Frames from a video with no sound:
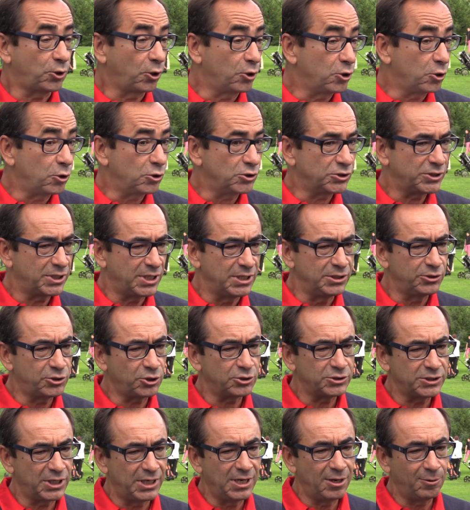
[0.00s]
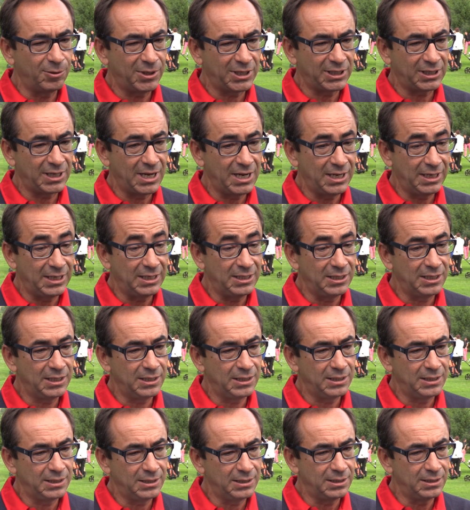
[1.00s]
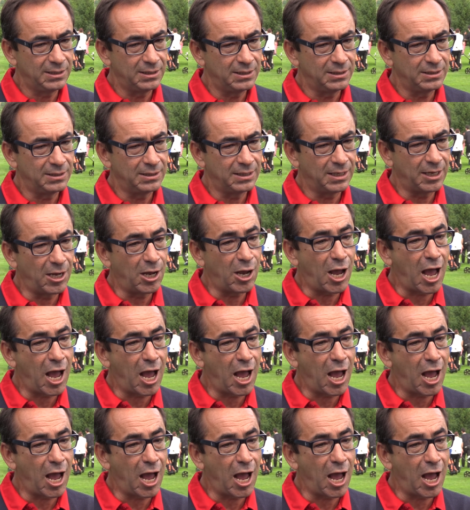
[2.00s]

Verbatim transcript: todos los centros de Navarra en,